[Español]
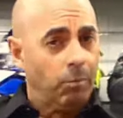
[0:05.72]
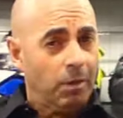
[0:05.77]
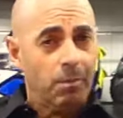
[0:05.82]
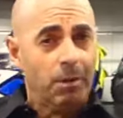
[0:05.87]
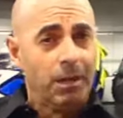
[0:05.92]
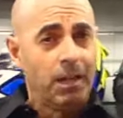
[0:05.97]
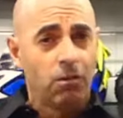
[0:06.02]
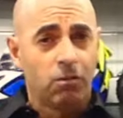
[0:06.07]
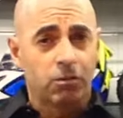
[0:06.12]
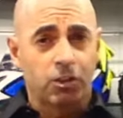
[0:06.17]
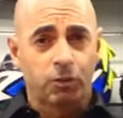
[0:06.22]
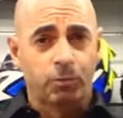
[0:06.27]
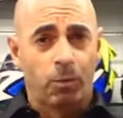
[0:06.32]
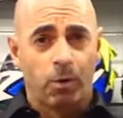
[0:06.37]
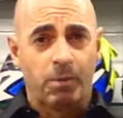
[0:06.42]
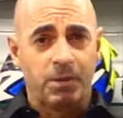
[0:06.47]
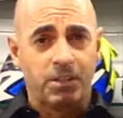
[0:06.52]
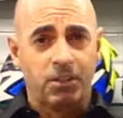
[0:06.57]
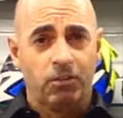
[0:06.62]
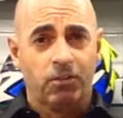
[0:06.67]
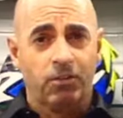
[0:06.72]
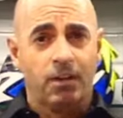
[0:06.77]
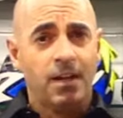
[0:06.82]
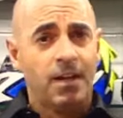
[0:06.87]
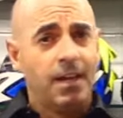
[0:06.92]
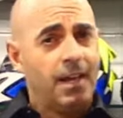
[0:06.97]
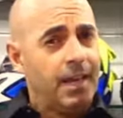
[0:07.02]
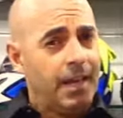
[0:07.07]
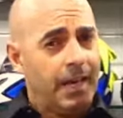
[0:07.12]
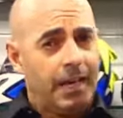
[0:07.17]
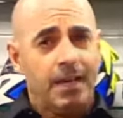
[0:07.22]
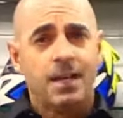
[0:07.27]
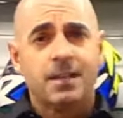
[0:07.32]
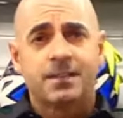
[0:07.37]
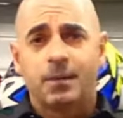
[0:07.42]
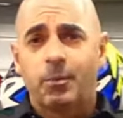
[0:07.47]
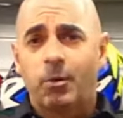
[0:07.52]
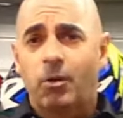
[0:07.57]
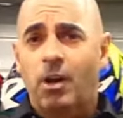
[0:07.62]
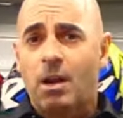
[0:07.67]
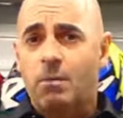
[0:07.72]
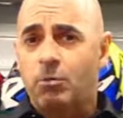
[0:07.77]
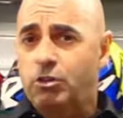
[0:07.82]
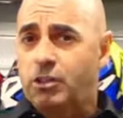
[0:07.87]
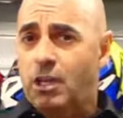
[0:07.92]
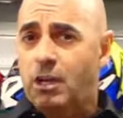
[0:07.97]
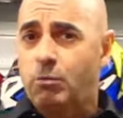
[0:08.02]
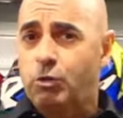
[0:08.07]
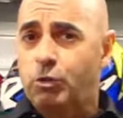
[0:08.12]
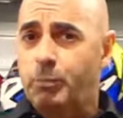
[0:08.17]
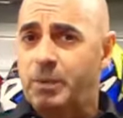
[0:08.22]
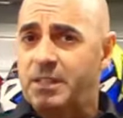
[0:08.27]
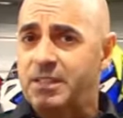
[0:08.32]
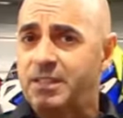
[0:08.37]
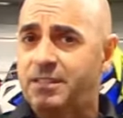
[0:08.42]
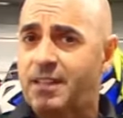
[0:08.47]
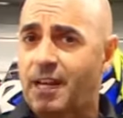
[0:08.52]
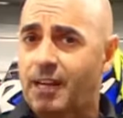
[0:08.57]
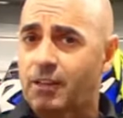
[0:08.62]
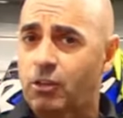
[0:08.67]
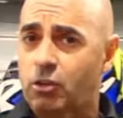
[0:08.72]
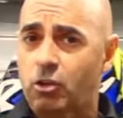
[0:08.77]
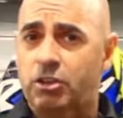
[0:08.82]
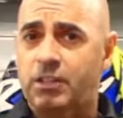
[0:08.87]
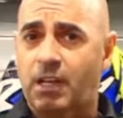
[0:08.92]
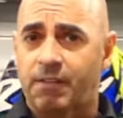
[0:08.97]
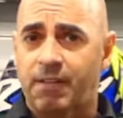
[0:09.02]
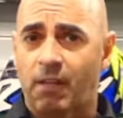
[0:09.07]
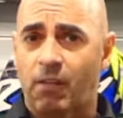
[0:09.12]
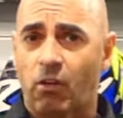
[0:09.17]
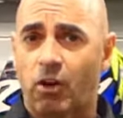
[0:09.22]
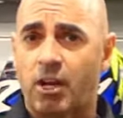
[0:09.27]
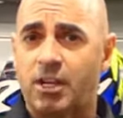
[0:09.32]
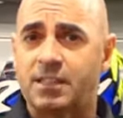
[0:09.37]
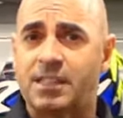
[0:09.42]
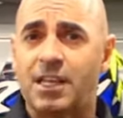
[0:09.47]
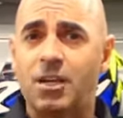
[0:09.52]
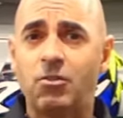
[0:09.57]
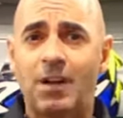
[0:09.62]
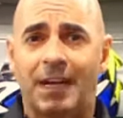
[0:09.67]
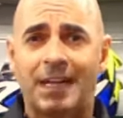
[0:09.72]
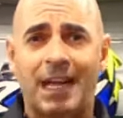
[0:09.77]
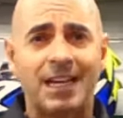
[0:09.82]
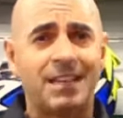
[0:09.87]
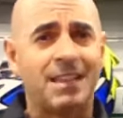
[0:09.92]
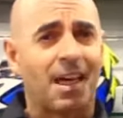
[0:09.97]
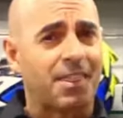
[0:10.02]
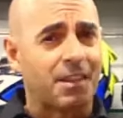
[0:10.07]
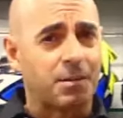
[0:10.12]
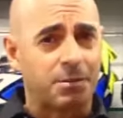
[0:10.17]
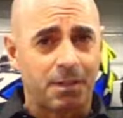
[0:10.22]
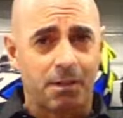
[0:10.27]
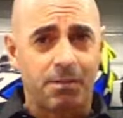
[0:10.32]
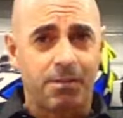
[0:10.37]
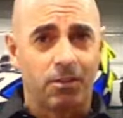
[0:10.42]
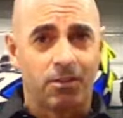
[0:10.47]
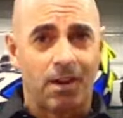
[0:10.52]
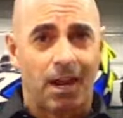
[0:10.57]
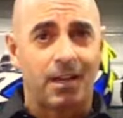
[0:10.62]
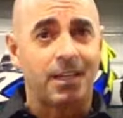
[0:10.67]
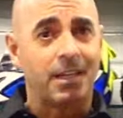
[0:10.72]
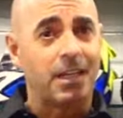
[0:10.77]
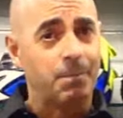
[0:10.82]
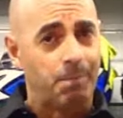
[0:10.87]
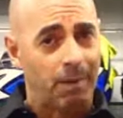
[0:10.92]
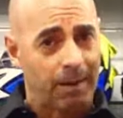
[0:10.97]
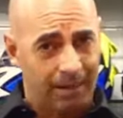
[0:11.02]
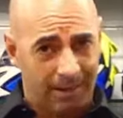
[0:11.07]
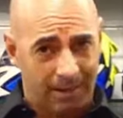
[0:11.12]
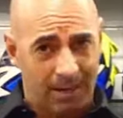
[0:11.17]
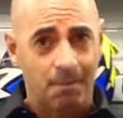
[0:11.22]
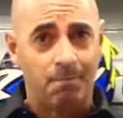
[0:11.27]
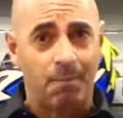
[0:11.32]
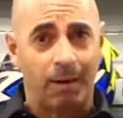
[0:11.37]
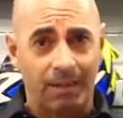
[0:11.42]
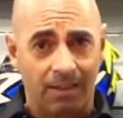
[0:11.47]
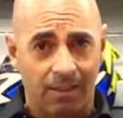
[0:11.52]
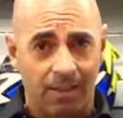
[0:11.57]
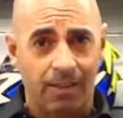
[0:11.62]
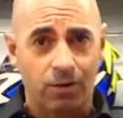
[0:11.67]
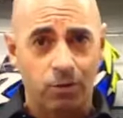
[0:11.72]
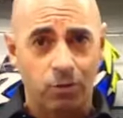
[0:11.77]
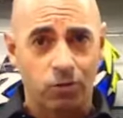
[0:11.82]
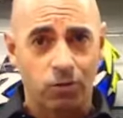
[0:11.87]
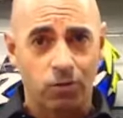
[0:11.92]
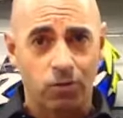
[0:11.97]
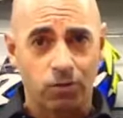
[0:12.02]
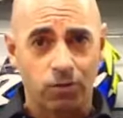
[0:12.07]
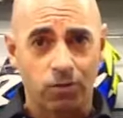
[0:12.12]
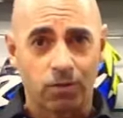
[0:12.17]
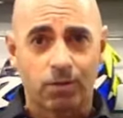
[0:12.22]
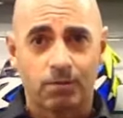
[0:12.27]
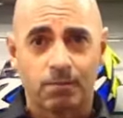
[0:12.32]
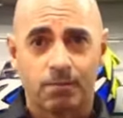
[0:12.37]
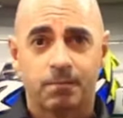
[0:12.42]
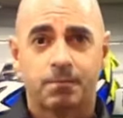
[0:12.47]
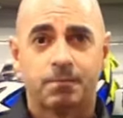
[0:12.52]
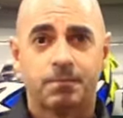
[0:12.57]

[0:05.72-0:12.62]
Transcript: Bienvenidos a Sport Pasión. En este programa os queremos presentar dos cazadoras de una calidad excepcional y para gran variedad de usos.